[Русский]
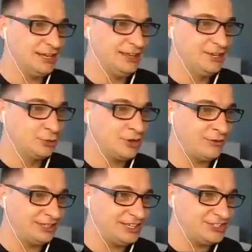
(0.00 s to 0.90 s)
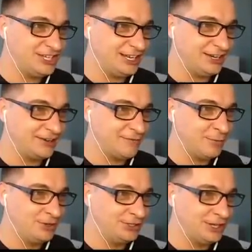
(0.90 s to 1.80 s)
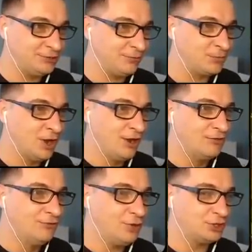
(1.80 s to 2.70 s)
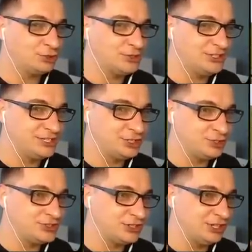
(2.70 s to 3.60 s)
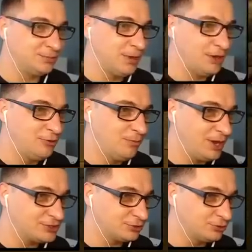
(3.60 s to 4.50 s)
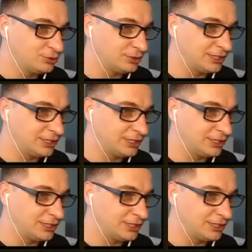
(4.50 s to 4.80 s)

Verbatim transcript: игрок в этой серии, кого мы не найдем. Вот кто здесь еще сидит. По любасу тут кто-то